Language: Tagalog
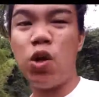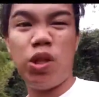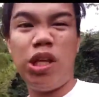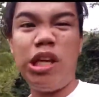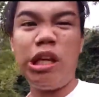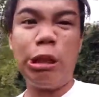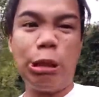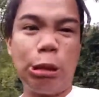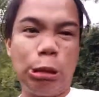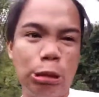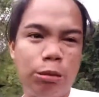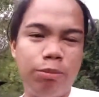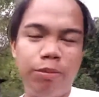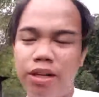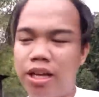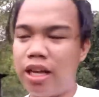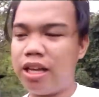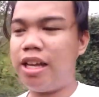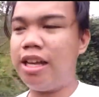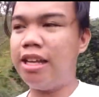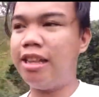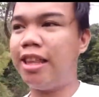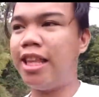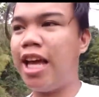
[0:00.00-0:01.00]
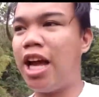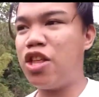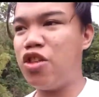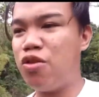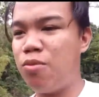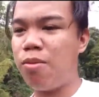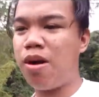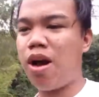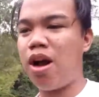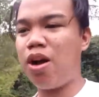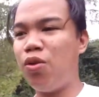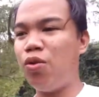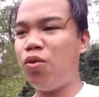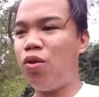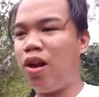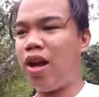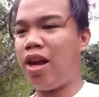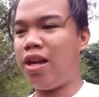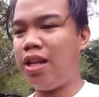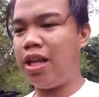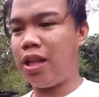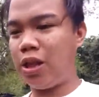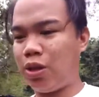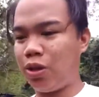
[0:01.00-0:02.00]
andito makikita yung mga
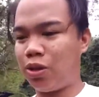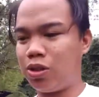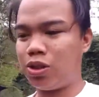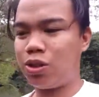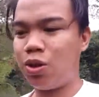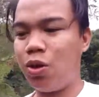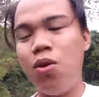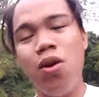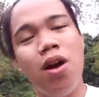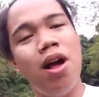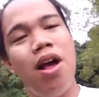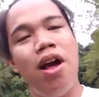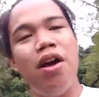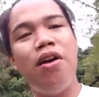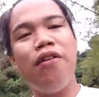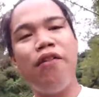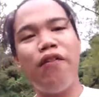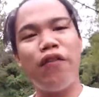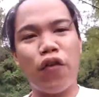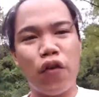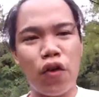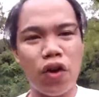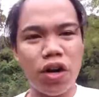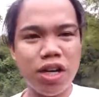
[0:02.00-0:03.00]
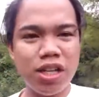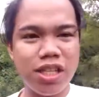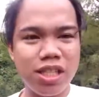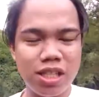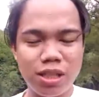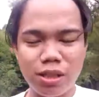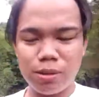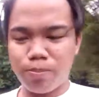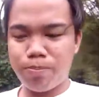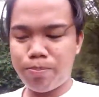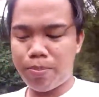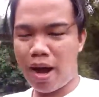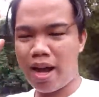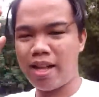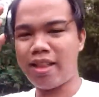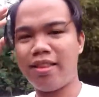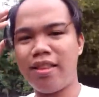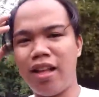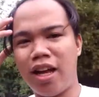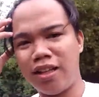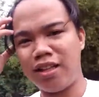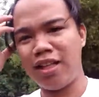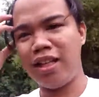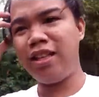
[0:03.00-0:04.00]
gulay dito. So, first pot
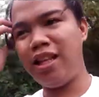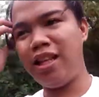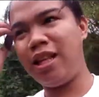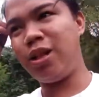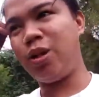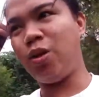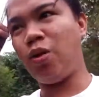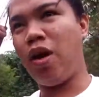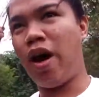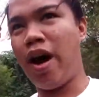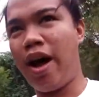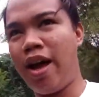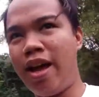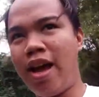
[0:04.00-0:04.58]
natin dito